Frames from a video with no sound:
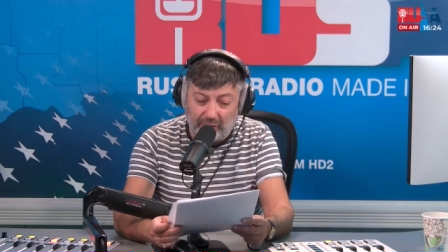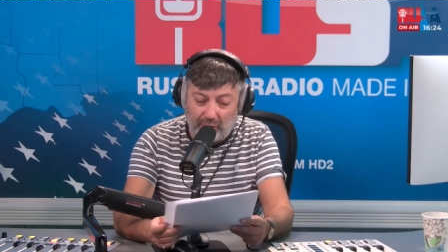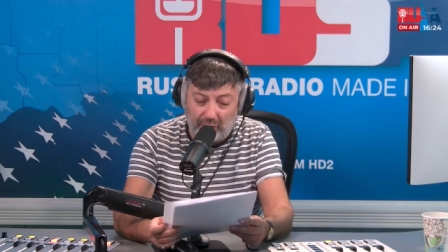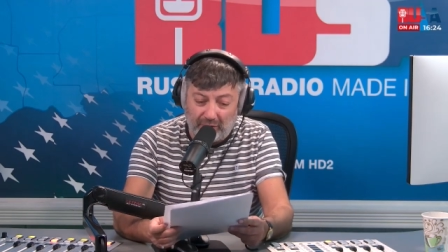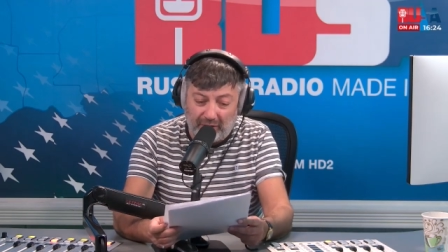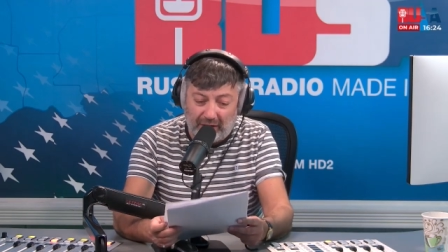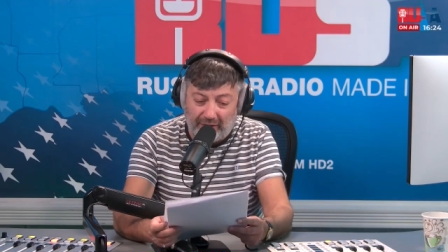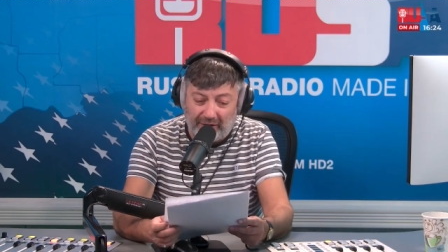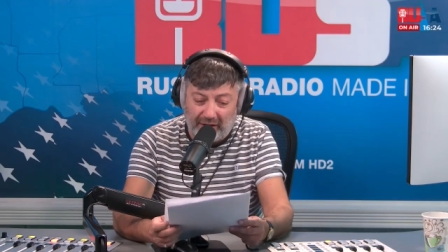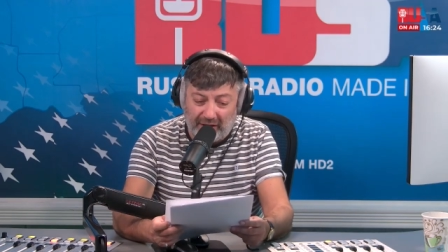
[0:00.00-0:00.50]
но
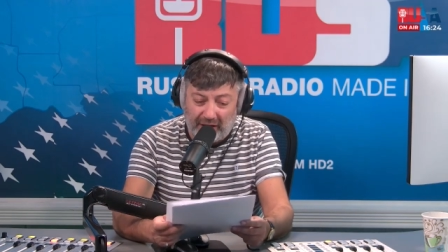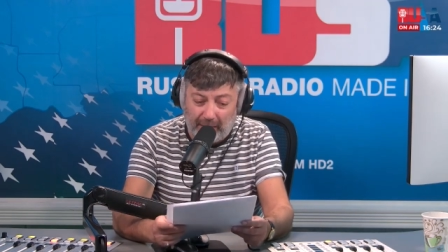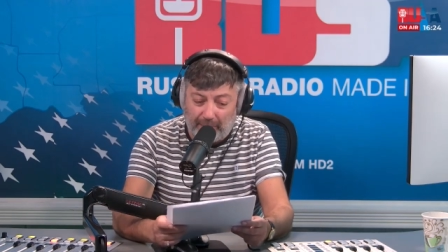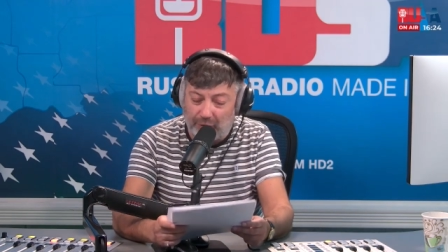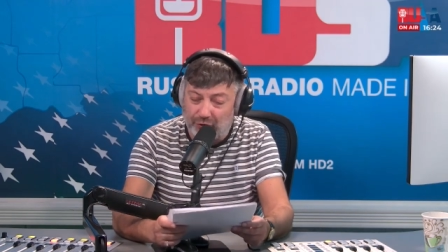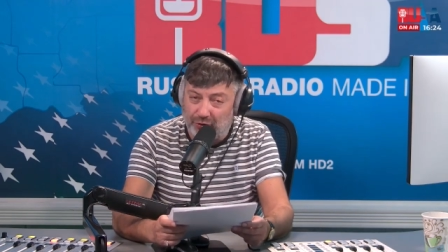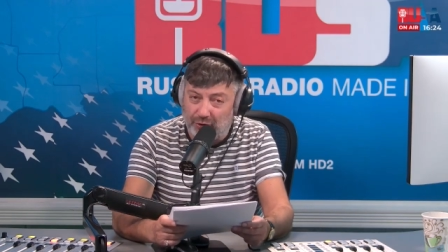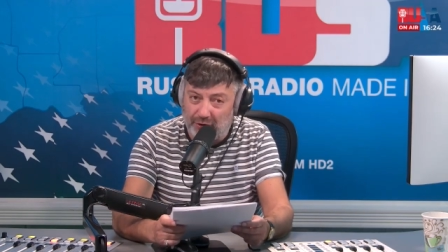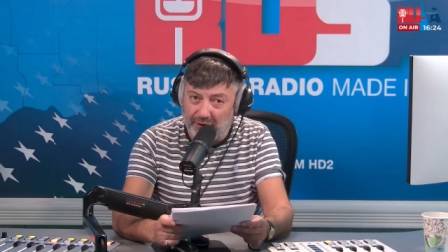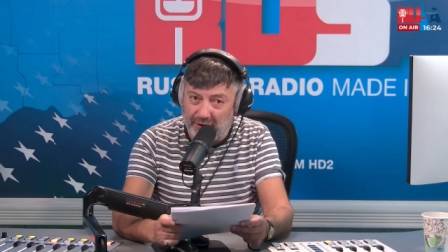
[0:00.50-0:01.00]
главное, как
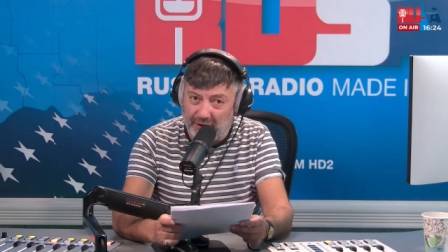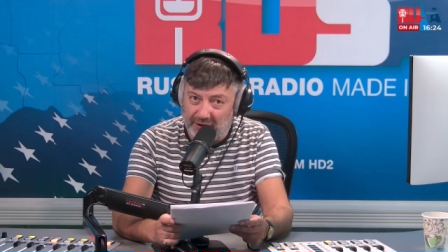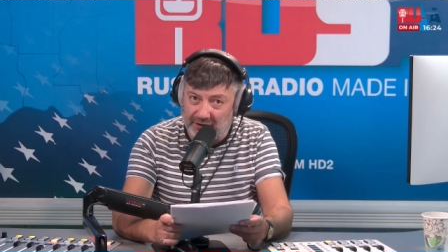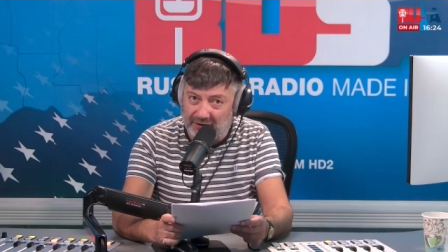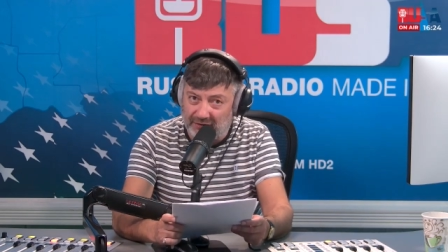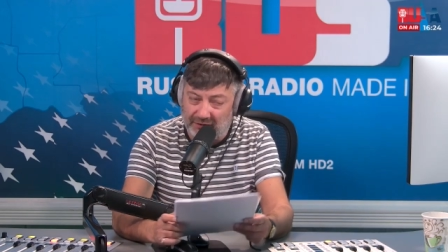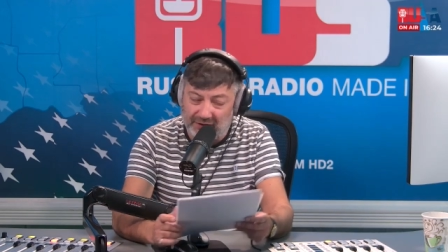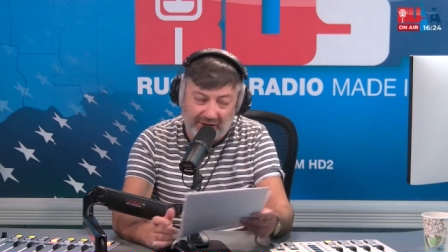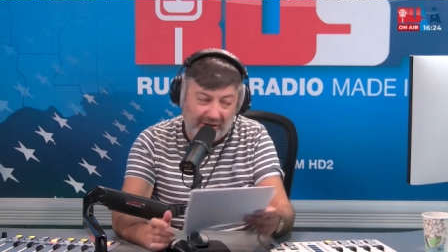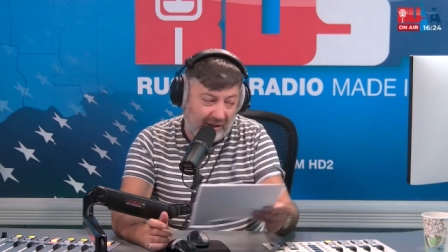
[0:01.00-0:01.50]
бы, что
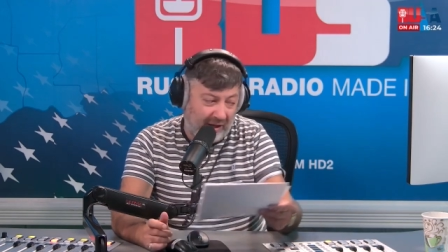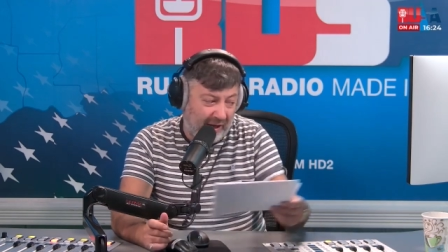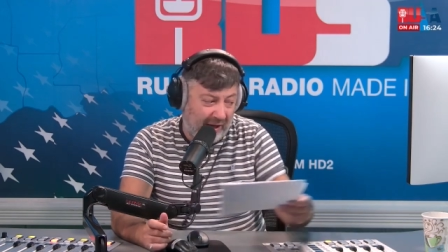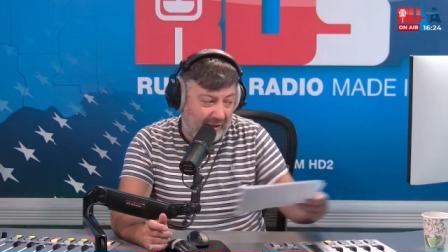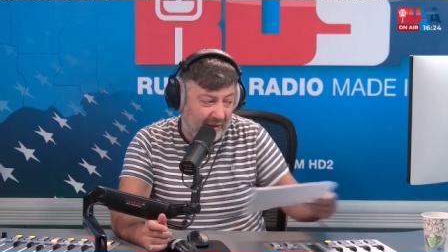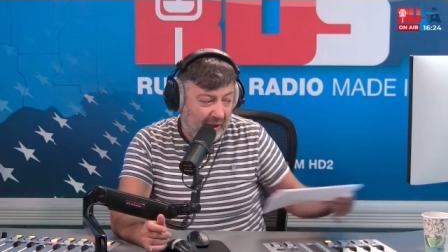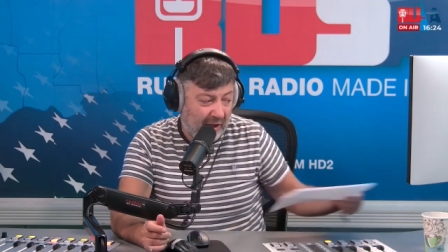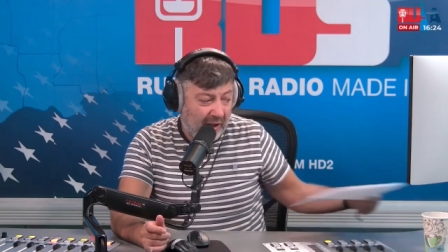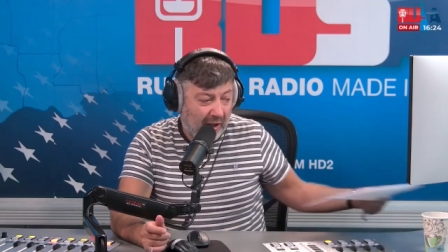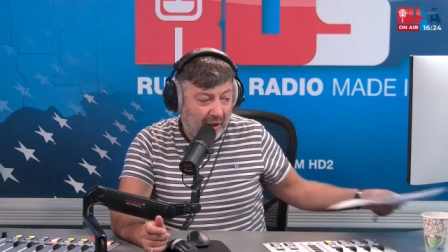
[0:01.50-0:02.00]
интересно,
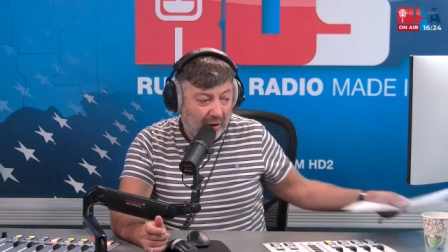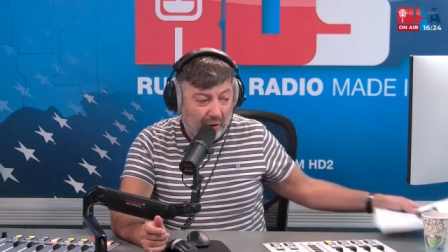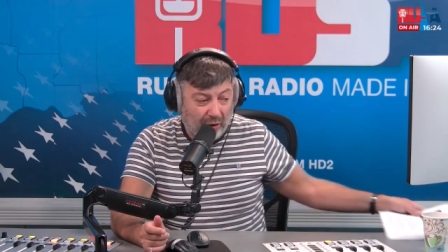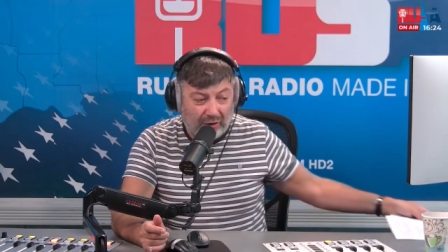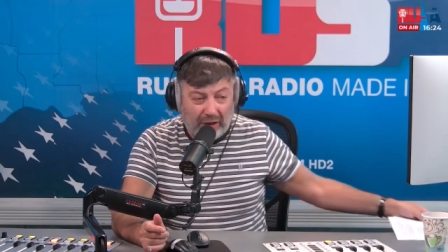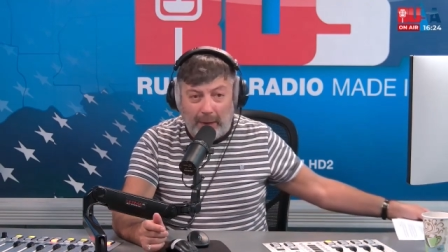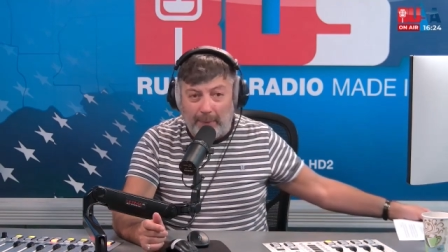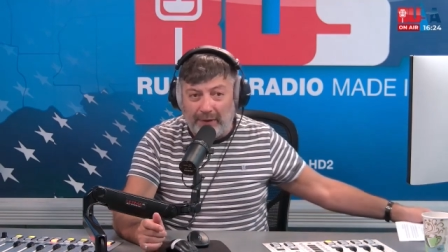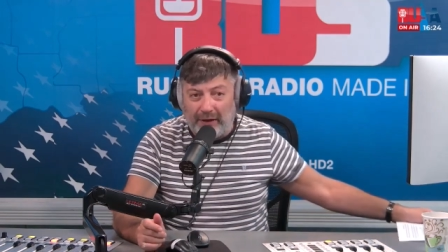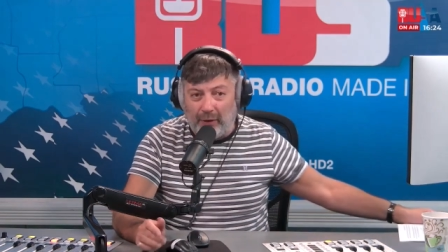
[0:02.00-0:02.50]
возникает, то
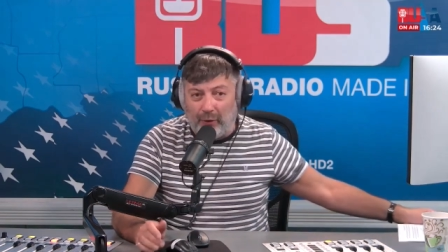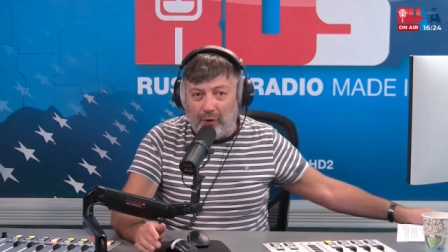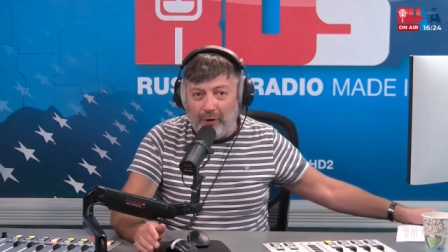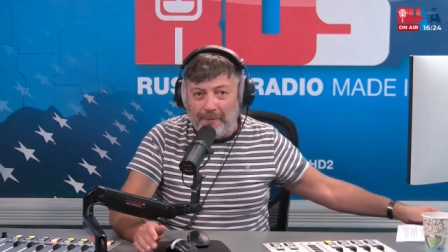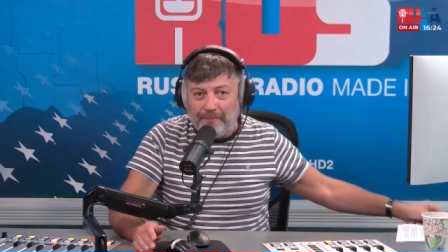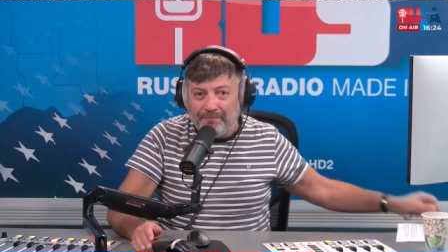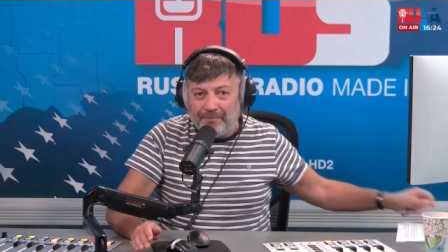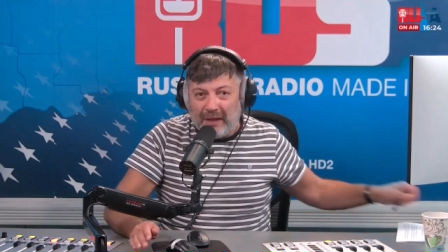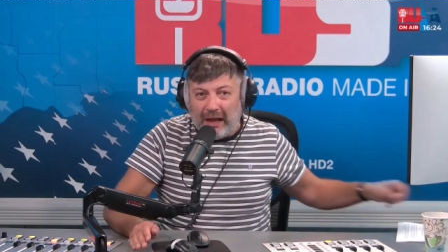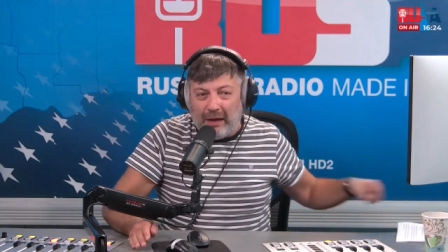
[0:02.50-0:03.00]
есть, как бы, такой,